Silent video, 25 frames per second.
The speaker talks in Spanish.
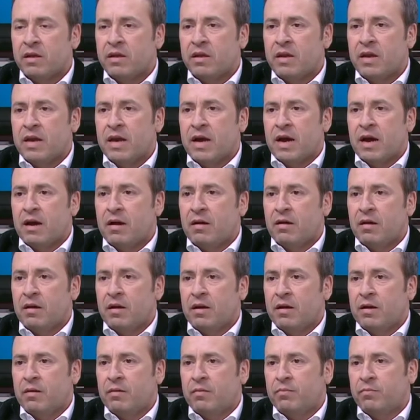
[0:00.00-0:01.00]
te diría,
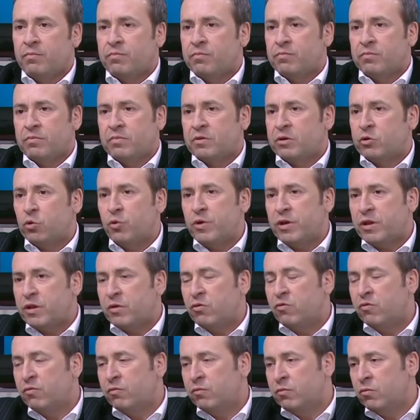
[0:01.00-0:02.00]
eh,
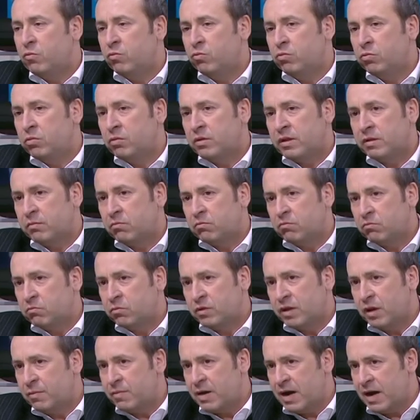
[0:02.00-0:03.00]
tuviste un
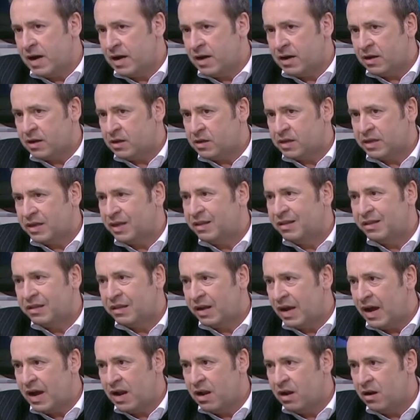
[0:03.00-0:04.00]
un tema
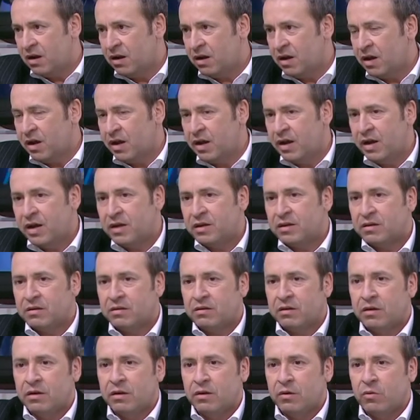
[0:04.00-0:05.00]
central que
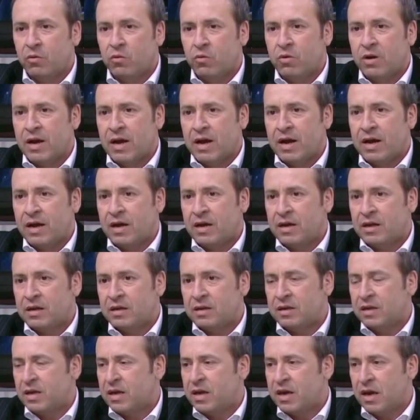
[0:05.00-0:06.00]
es eh,
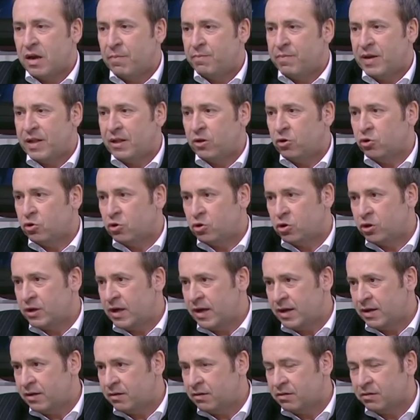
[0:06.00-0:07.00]
una sequía
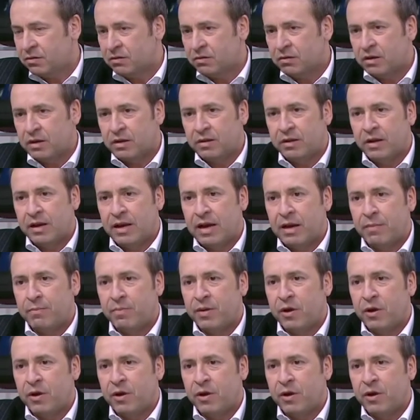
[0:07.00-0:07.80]
espantosa eh, de las